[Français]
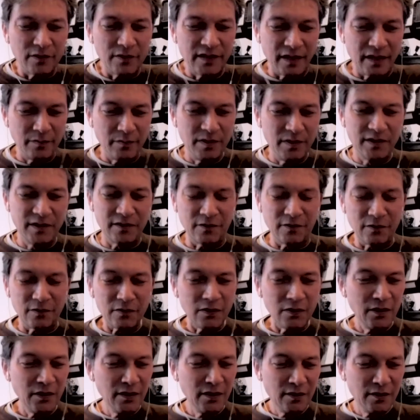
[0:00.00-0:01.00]
habitant,
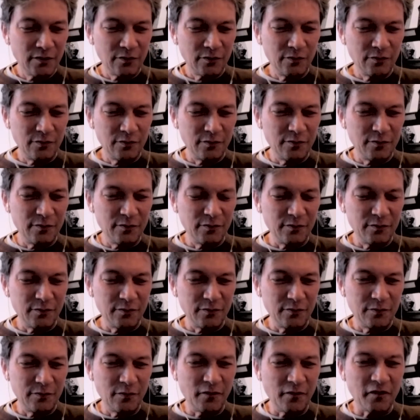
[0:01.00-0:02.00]

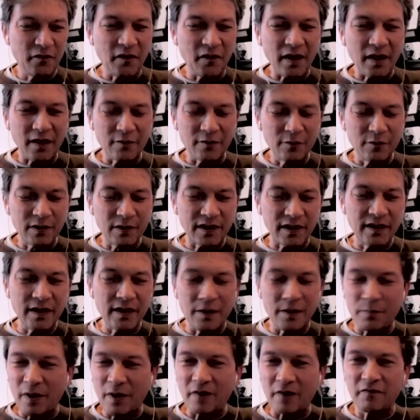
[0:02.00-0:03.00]
de, faire, de créer
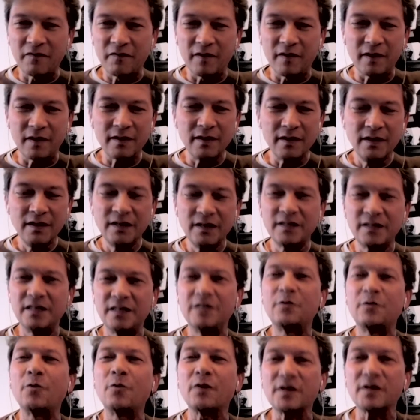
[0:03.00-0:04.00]
un parfum qui
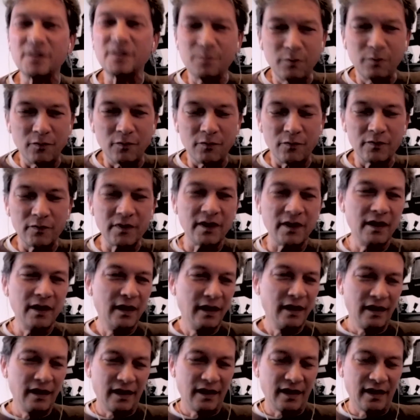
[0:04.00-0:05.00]
corresponde
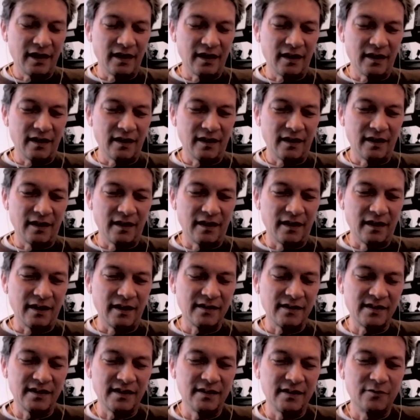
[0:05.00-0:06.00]
à,
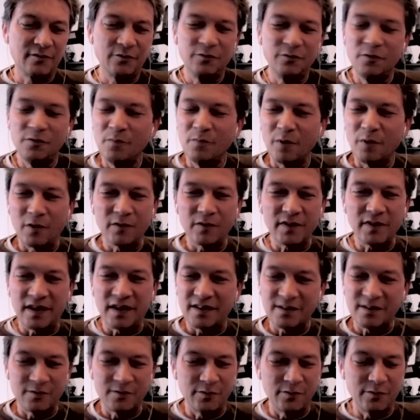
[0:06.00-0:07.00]
cette demande, à
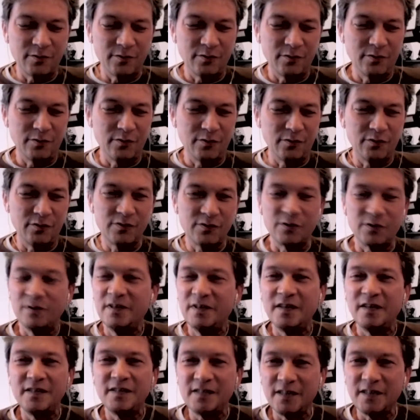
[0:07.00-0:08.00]
ce,
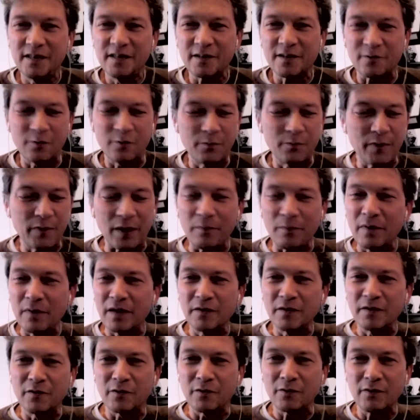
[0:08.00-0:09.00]
désir
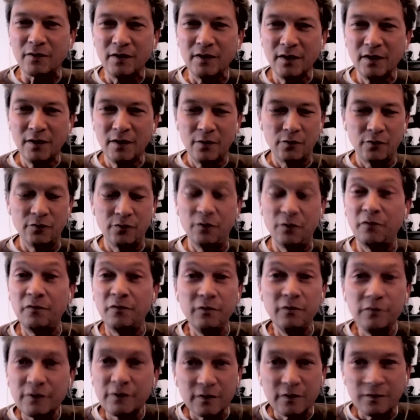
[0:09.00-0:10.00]
permanent de
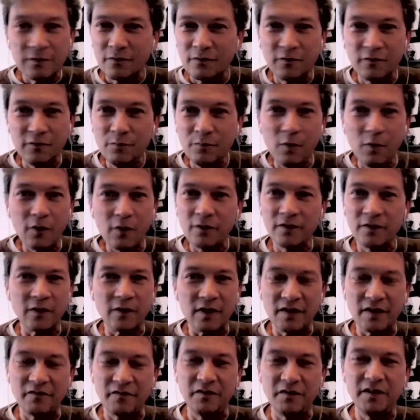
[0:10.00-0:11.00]
foot, football dans
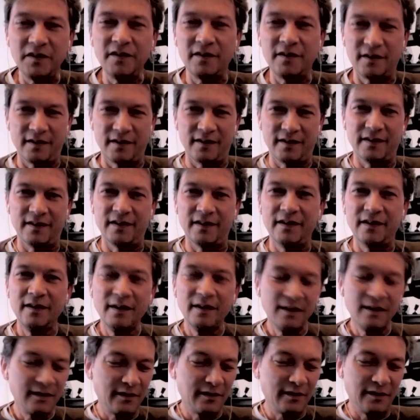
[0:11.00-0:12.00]
la vie
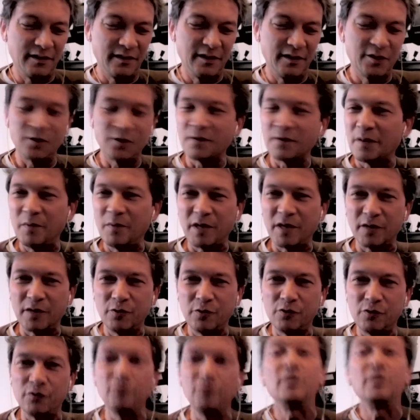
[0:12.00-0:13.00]
des, gens d'Amérique du
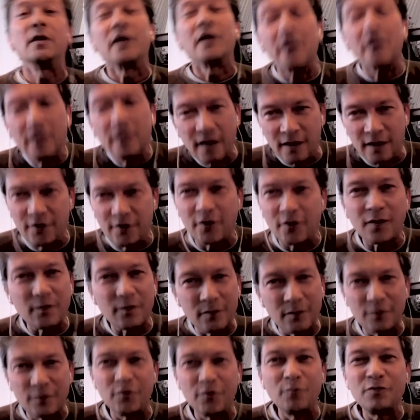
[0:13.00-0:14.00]
Sud, et d'ailleurs,
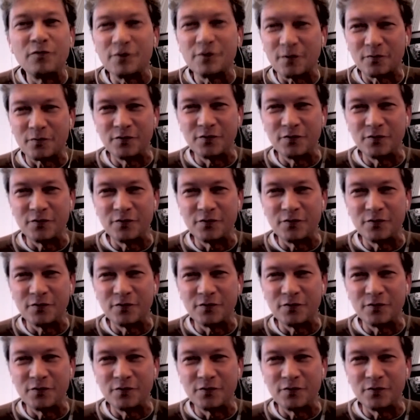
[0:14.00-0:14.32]
de mhm. plus en plus,